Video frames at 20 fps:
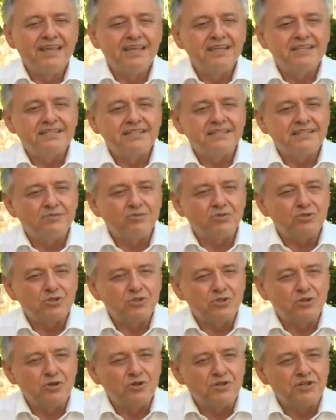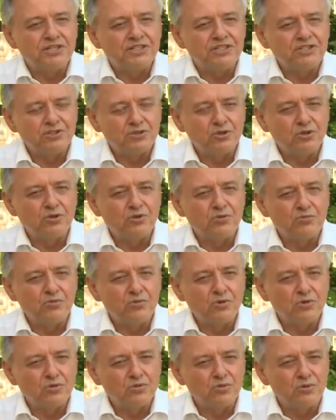Esas emociones son
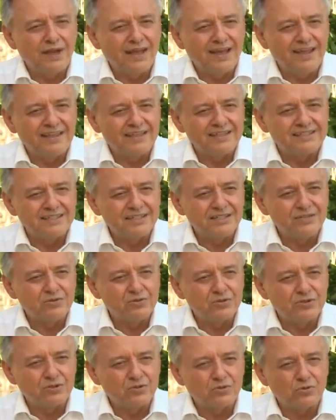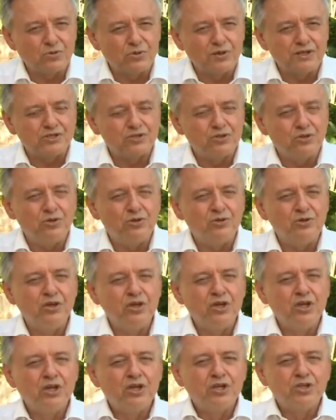moduladas en nuestro corazón,
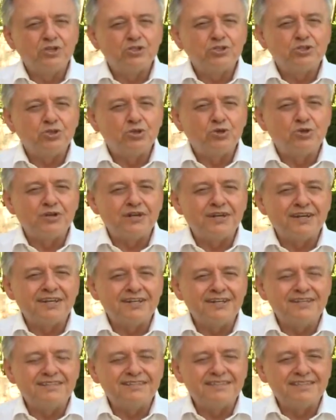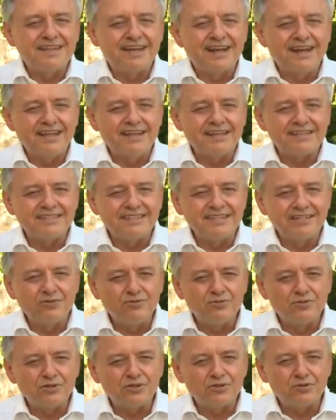son registradas
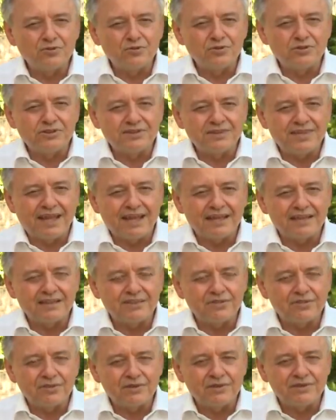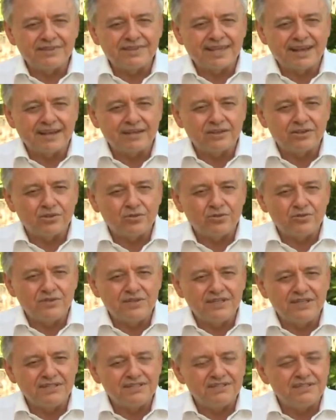en nuestro tracto
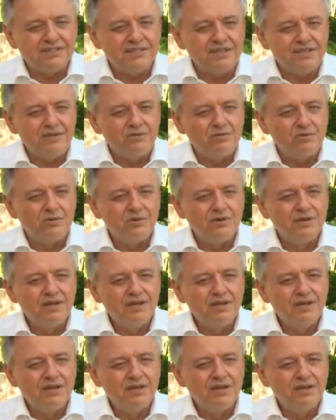digestivo,